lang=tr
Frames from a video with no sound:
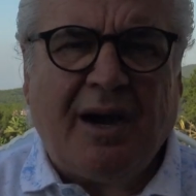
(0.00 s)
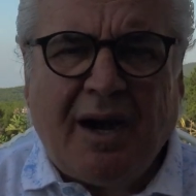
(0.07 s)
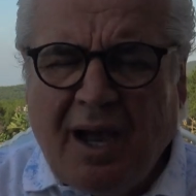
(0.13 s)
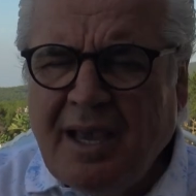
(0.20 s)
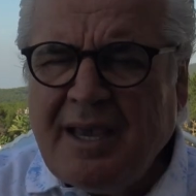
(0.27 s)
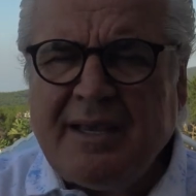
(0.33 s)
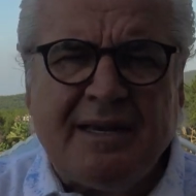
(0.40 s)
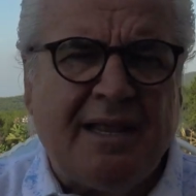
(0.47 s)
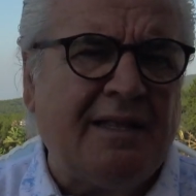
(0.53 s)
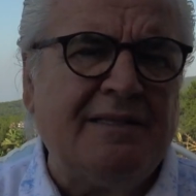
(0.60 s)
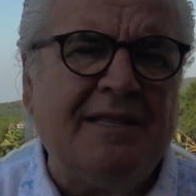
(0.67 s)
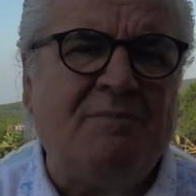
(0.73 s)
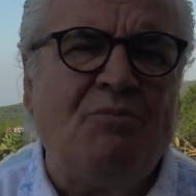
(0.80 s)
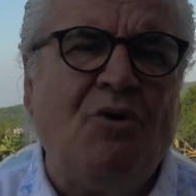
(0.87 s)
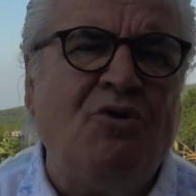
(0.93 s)
Aynen
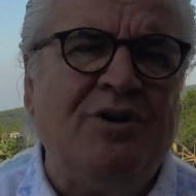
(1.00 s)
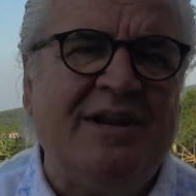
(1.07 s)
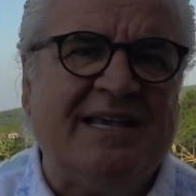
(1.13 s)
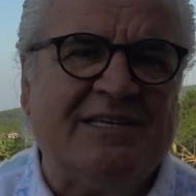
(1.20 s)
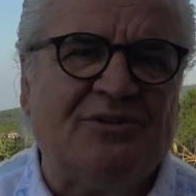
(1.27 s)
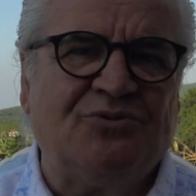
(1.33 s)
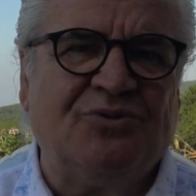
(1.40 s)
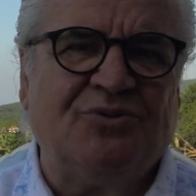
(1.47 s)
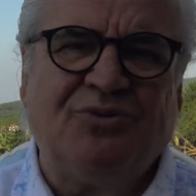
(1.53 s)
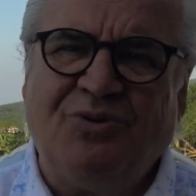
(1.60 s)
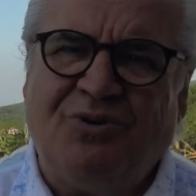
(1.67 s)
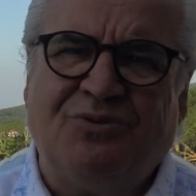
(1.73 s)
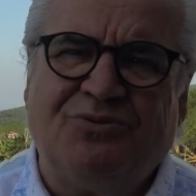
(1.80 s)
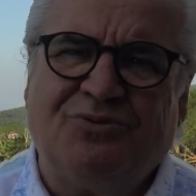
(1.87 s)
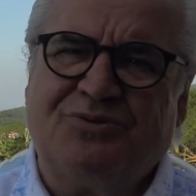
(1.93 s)
de böyle yazıyor. Ne
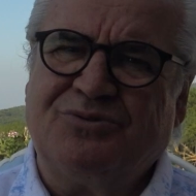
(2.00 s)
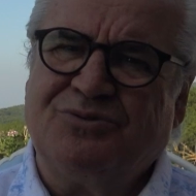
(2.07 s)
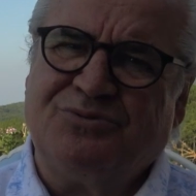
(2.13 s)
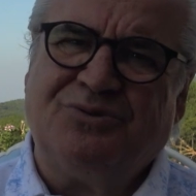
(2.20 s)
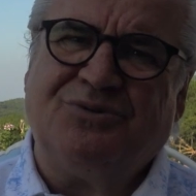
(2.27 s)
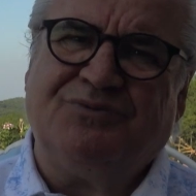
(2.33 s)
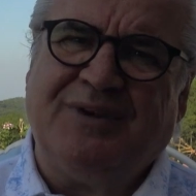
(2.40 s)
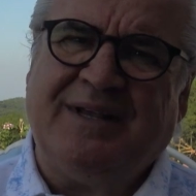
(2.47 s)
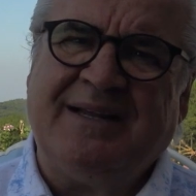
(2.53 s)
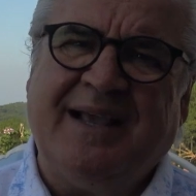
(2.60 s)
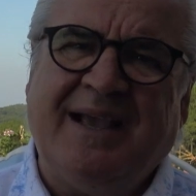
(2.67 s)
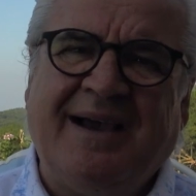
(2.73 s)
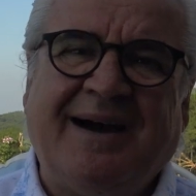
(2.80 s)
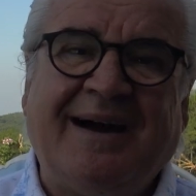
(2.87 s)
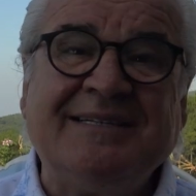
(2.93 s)
olursunuz lütfen
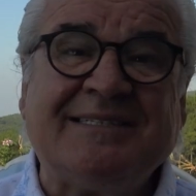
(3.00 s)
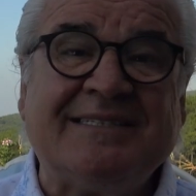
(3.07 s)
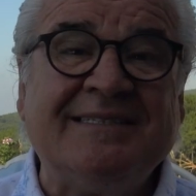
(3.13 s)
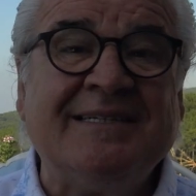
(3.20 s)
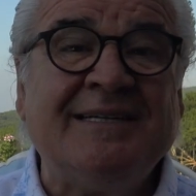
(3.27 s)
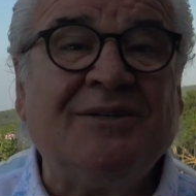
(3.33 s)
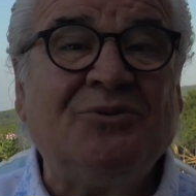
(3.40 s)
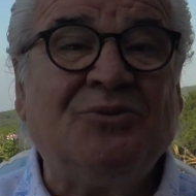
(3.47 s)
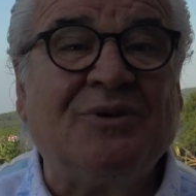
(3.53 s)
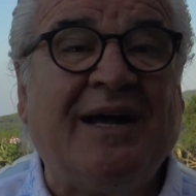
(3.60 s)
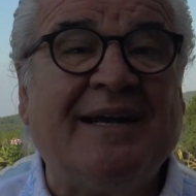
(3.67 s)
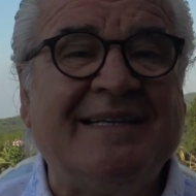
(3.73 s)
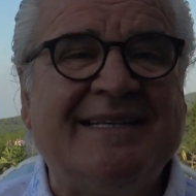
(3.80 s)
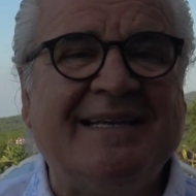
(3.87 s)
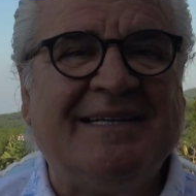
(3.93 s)
açın
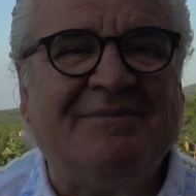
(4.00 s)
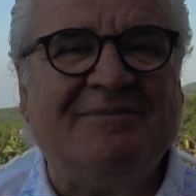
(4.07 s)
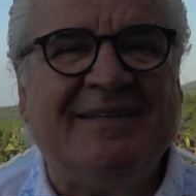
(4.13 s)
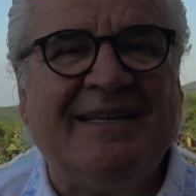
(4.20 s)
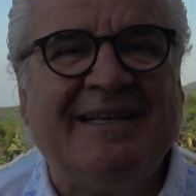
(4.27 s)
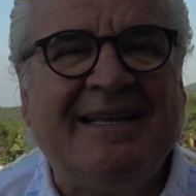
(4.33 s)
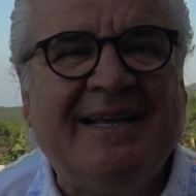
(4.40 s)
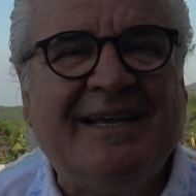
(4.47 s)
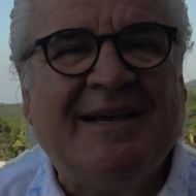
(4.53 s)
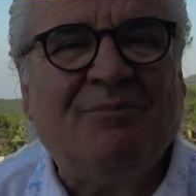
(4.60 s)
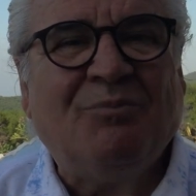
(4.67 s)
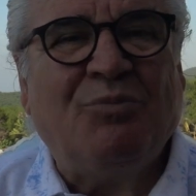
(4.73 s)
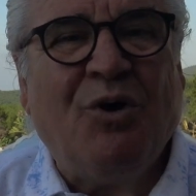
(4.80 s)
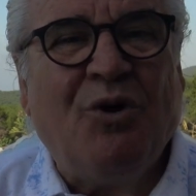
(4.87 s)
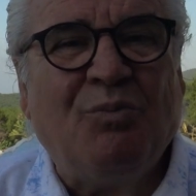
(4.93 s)
Kur'an-ı Kerim'i.
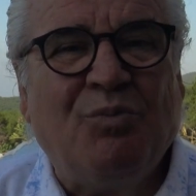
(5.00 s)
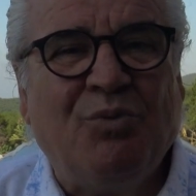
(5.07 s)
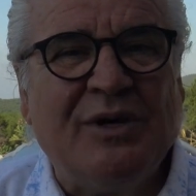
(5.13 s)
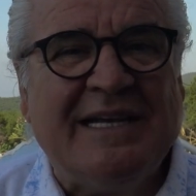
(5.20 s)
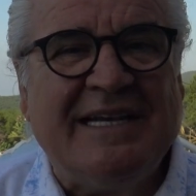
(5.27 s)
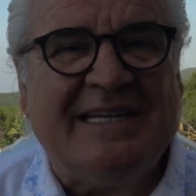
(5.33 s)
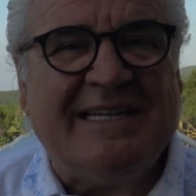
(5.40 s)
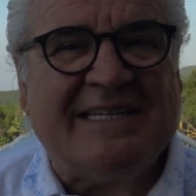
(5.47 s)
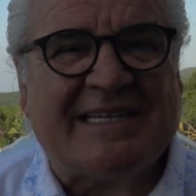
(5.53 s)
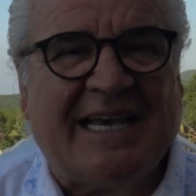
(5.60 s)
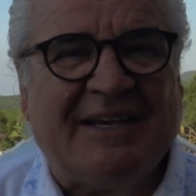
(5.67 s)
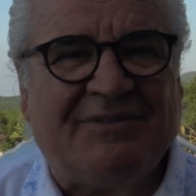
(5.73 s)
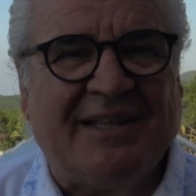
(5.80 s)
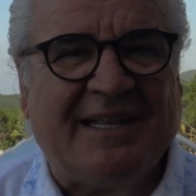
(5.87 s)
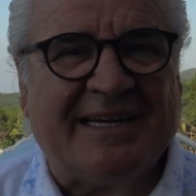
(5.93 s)
Bu, bu ilgili
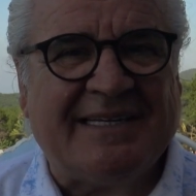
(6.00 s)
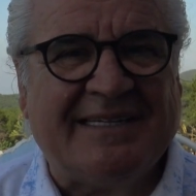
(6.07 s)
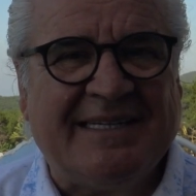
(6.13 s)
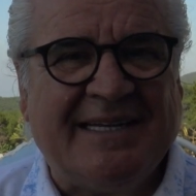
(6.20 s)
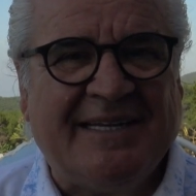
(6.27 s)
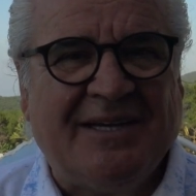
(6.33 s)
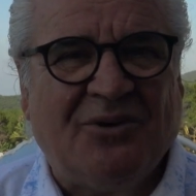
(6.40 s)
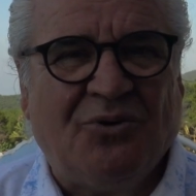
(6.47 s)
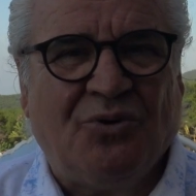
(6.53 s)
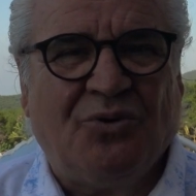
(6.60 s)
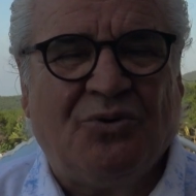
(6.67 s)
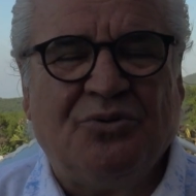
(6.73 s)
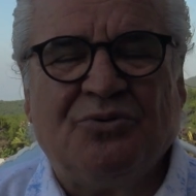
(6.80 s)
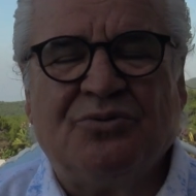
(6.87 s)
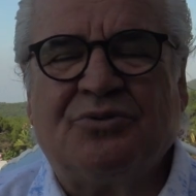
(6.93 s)
sayfalarını
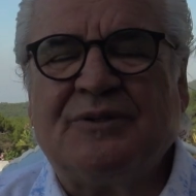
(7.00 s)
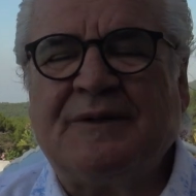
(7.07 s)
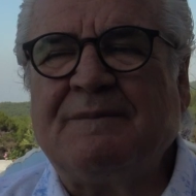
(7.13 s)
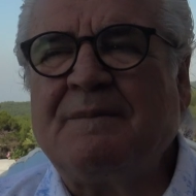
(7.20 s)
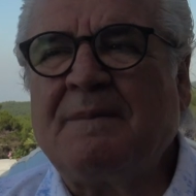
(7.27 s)
okuyunuz.